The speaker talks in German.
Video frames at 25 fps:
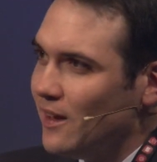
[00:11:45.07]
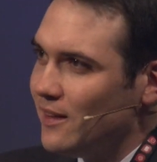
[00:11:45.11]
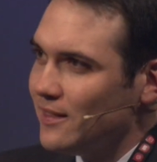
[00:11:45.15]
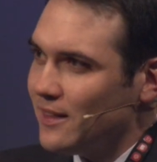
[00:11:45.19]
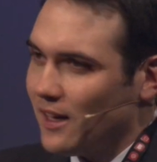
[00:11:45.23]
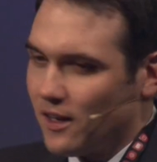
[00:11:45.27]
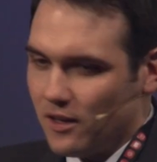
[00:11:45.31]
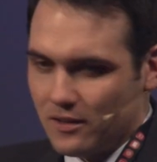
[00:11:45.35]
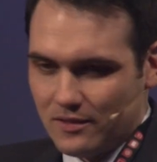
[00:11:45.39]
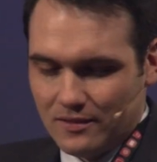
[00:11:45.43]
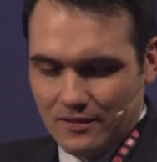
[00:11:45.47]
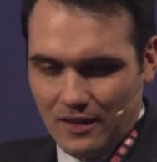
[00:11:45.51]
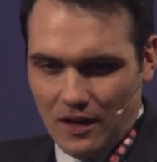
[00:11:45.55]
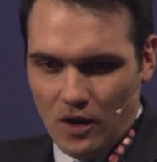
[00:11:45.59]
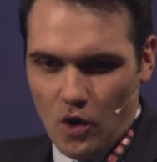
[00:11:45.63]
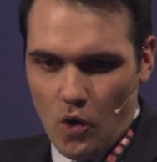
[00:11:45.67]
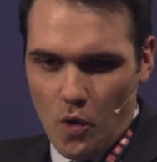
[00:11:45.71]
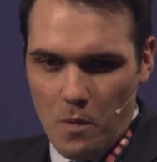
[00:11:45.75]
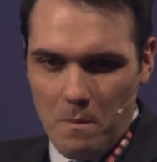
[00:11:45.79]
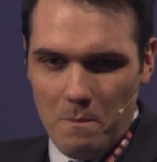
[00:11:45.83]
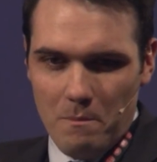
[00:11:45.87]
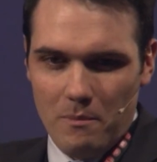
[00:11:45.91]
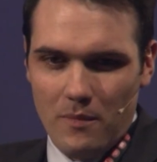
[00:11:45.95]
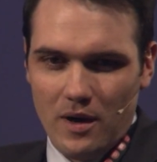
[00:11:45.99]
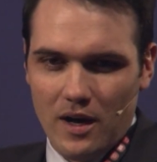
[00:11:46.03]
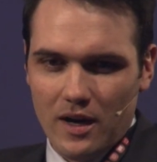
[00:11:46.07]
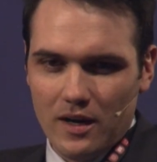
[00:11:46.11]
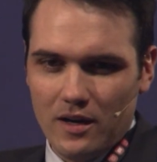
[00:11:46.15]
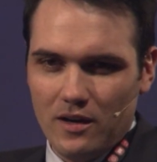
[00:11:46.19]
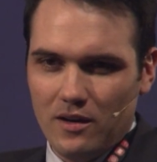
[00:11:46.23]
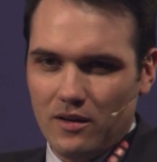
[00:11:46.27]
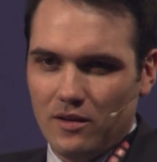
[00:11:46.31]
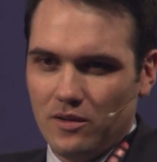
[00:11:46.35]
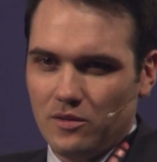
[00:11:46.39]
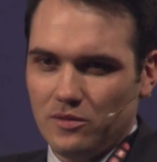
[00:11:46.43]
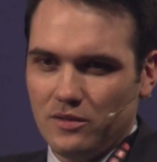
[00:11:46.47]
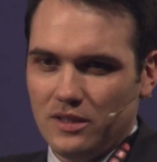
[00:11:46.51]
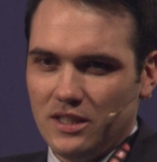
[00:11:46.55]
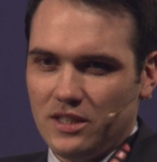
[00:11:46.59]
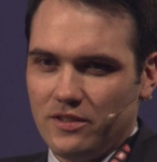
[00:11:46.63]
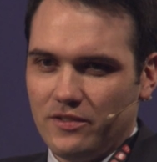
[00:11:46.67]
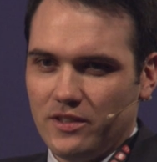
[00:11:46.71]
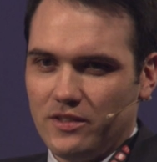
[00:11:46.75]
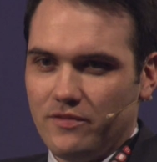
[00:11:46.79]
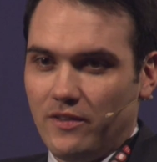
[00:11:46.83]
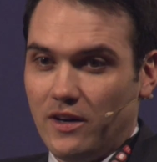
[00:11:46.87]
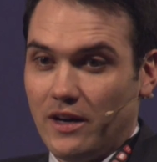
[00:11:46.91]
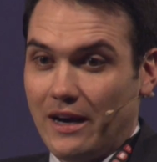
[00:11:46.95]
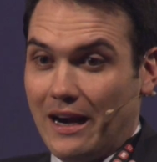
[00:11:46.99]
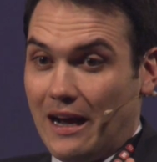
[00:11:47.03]
Da, da, kommt man, und ich,
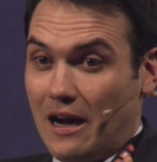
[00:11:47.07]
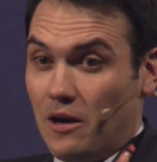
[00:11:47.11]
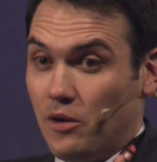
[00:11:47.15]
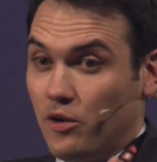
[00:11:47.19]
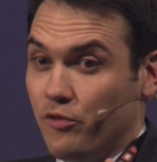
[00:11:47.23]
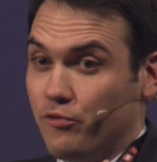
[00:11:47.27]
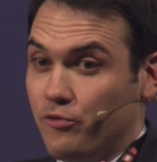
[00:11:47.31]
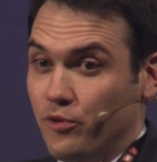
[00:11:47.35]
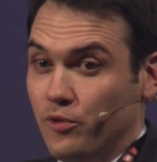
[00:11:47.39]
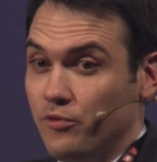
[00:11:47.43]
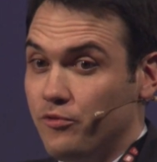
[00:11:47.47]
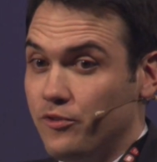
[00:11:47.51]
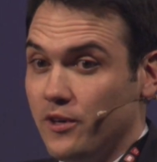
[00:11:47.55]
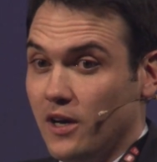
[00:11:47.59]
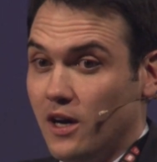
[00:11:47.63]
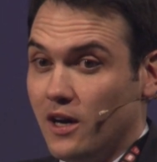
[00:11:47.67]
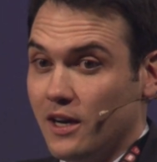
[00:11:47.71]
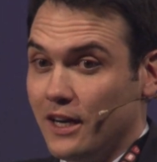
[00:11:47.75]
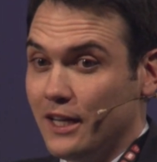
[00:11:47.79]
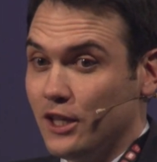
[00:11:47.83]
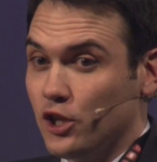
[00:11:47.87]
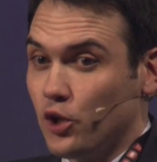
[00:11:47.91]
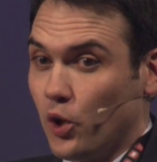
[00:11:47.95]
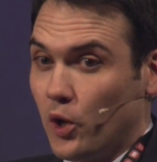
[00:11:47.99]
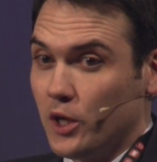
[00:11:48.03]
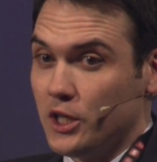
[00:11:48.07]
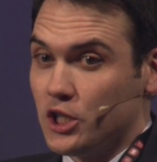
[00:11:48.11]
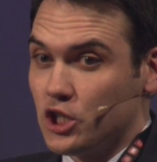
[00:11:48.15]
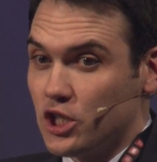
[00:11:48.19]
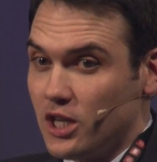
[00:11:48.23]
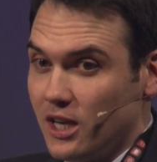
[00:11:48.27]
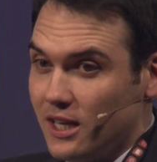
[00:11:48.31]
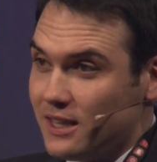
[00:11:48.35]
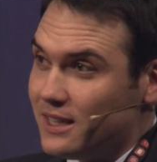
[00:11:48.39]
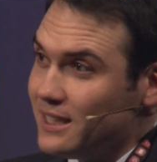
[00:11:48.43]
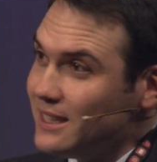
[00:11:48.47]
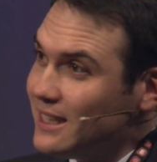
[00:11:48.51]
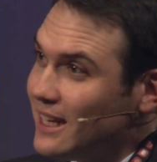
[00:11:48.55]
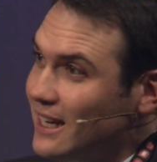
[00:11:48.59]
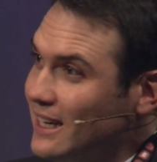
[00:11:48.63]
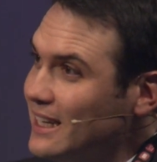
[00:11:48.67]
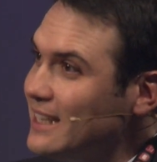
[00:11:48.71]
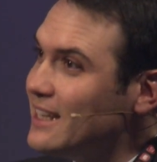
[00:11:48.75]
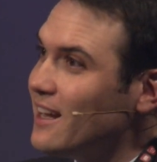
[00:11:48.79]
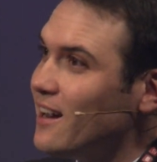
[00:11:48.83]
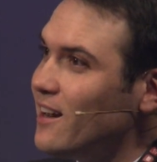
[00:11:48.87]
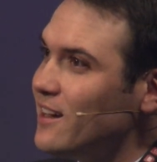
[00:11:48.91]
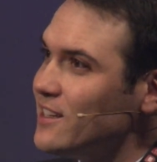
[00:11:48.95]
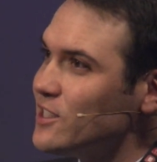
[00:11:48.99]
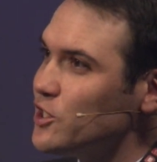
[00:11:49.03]
ich, war auch fünf Jahre in Deutschland in der
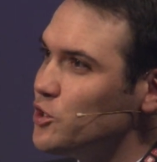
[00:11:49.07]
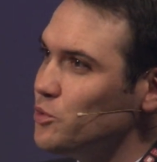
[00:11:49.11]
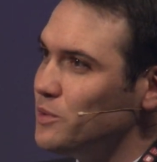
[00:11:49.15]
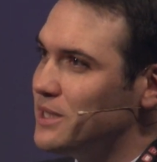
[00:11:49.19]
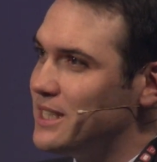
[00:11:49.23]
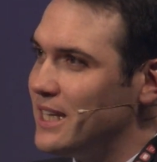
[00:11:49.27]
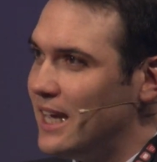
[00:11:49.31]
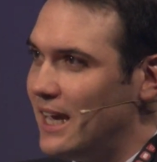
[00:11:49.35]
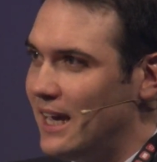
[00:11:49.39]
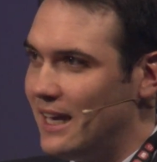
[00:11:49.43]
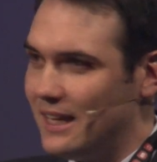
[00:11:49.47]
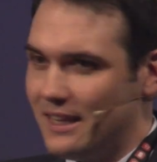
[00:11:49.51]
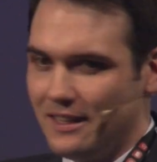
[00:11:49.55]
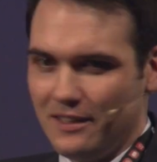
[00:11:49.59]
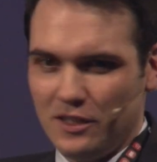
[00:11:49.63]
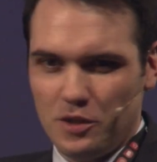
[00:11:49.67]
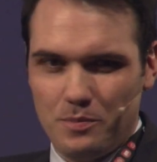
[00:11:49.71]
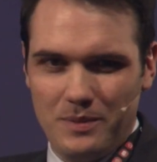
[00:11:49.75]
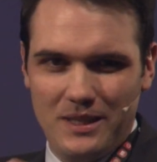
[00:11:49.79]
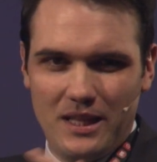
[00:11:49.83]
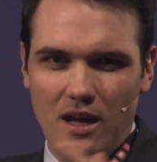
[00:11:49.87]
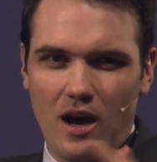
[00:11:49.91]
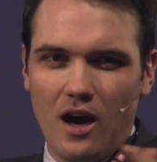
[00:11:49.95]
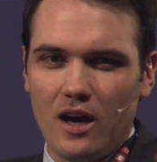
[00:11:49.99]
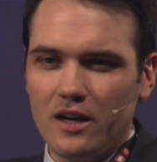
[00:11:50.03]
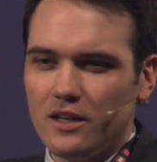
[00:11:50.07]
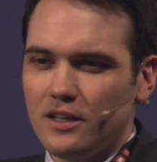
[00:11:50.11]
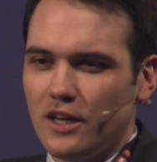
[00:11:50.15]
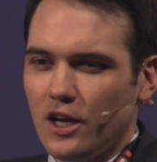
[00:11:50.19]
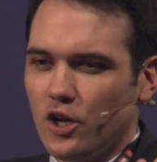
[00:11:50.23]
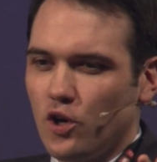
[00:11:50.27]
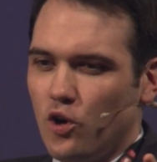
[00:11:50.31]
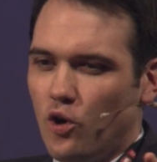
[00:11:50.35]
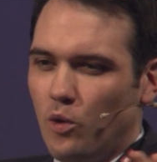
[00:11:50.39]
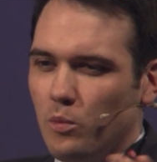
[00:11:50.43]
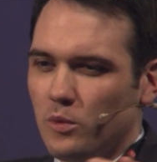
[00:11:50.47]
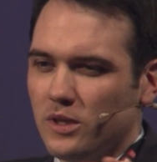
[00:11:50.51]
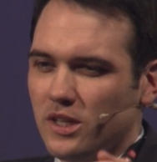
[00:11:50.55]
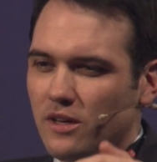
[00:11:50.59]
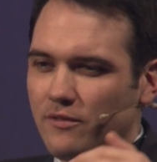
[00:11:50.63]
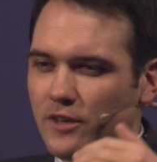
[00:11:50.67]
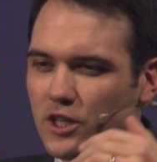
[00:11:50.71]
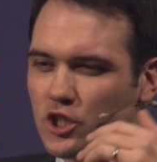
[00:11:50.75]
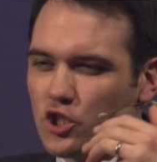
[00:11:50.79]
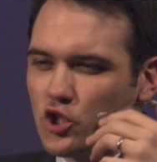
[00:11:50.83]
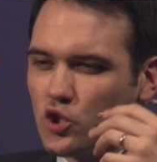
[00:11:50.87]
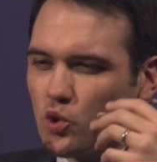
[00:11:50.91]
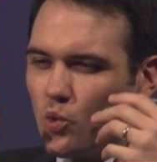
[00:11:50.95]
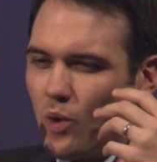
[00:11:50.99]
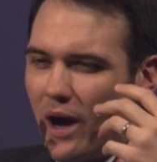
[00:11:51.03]
Niederlassung tätig, ich bin da angekommen, da war
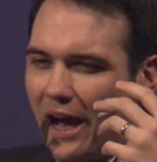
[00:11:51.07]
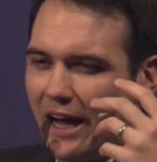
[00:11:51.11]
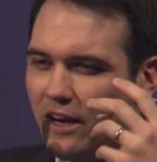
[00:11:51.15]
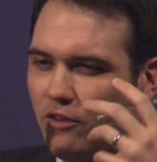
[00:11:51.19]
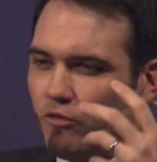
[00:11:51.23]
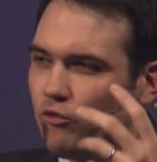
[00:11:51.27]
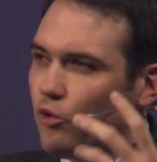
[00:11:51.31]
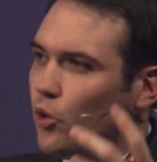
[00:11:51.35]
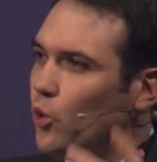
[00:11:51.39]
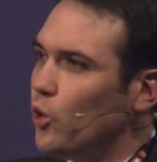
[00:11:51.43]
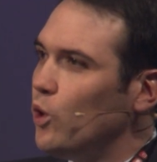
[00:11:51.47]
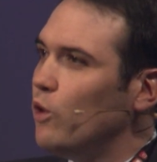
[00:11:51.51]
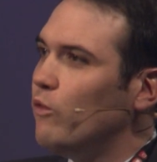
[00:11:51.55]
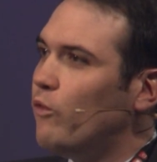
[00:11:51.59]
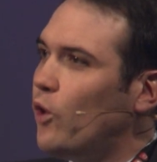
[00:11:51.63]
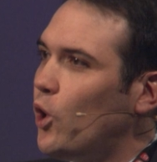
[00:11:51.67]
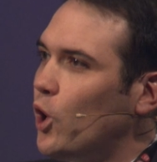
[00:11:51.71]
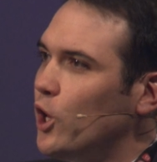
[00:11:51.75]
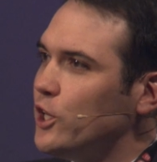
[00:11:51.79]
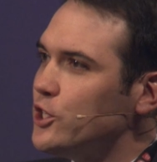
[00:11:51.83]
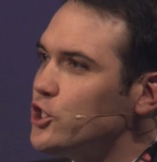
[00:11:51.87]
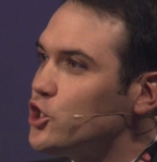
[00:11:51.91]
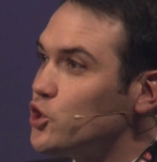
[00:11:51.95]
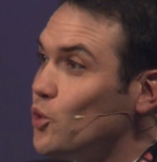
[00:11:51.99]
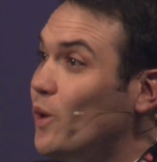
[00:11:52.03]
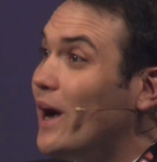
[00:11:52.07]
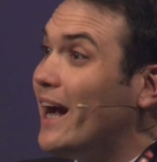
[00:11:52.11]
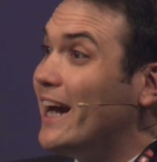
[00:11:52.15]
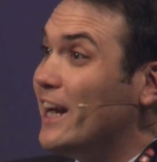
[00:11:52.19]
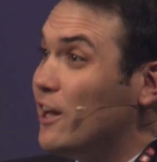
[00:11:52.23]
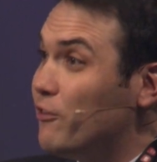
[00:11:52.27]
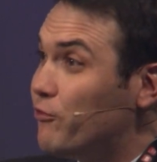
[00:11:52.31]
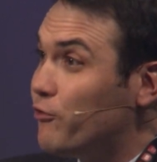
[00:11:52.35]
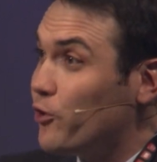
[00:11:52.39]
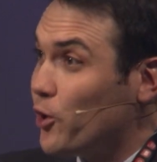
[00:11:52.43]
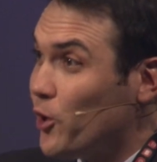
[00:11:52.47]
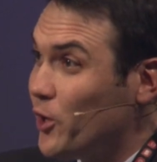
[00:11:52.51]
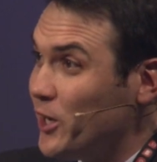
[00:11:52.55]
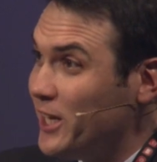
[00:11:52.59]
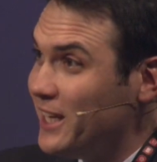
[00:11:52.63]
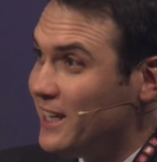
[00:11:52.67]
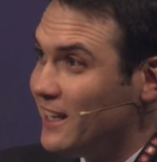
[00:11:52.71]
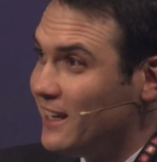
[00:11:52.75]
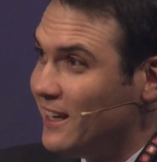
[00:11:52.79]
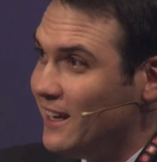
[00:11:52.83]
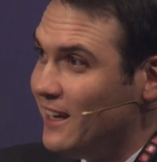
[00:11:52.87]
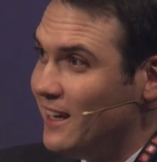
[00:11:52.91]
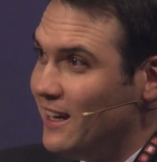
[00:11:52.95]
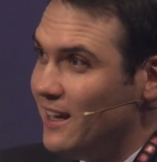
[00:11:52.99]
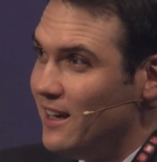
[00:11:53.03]
so ein Wohlwollen, so eine Freude.